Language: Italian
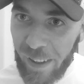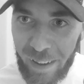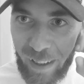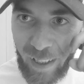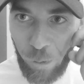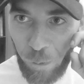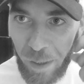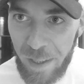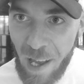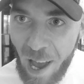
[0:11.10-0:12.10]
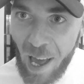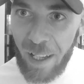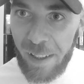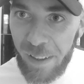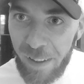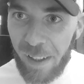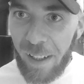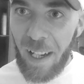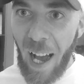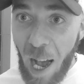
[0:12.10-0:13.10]
che state lì a frignare,
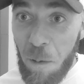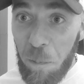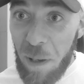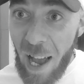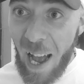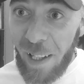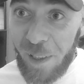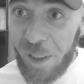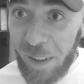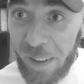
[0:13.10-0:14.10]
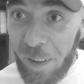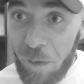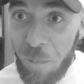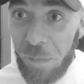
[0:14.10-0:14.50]
a piangere.